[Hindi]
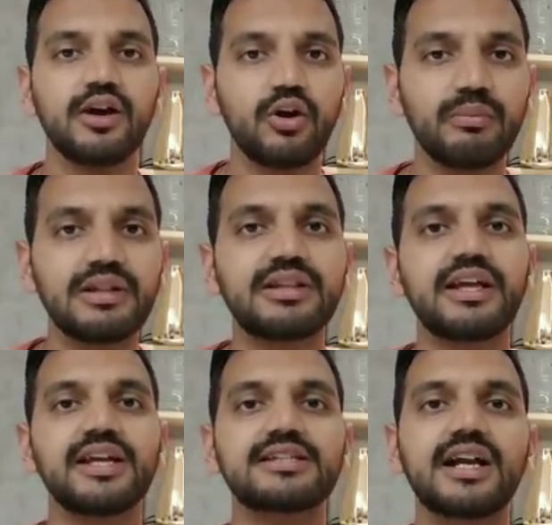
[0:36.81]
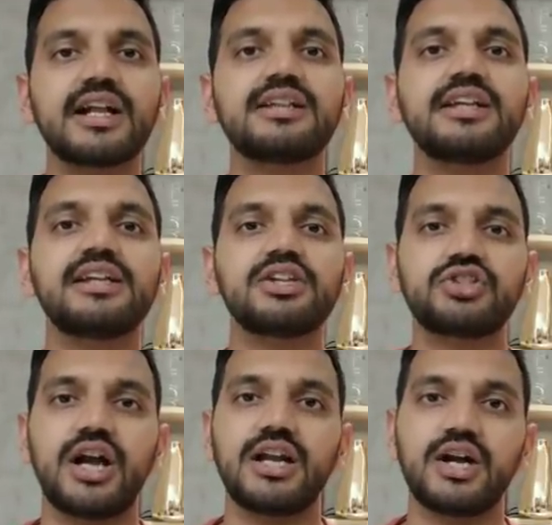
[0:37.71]
को मिलती है साढ़े तीन या
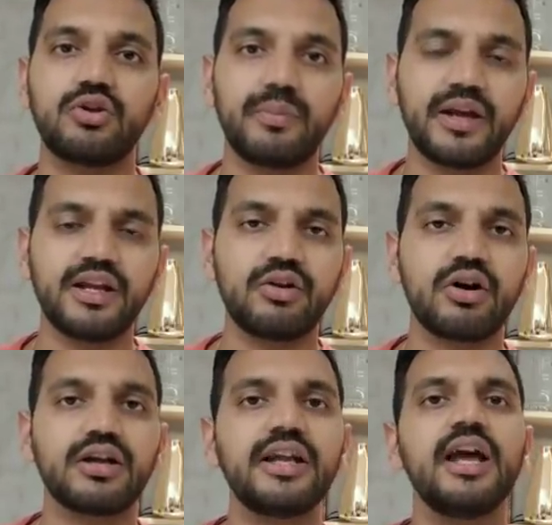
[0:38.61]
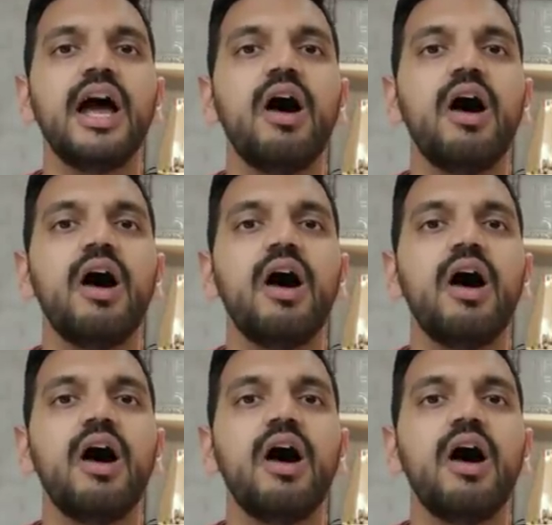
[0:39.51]
चार लाख रुपए की नौकरी